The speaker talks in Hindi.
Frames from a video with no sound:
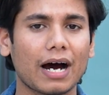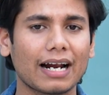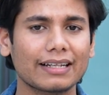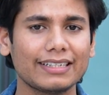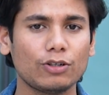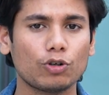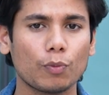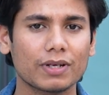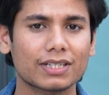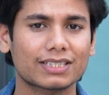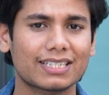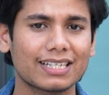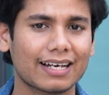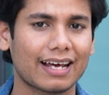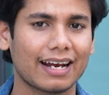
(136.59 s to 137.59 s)
भारतीय
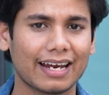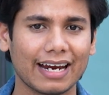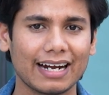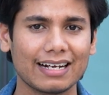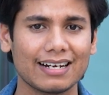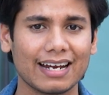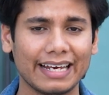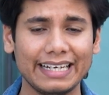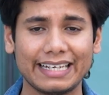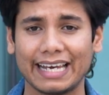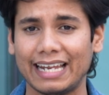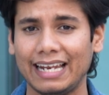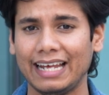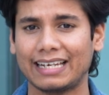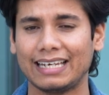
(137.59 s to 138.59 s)
डोमेस्टिक क्रिकेट नहीं
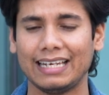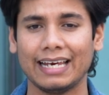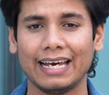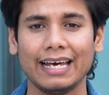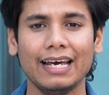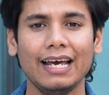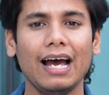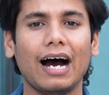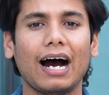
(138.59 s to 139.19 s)
खेलने के लिए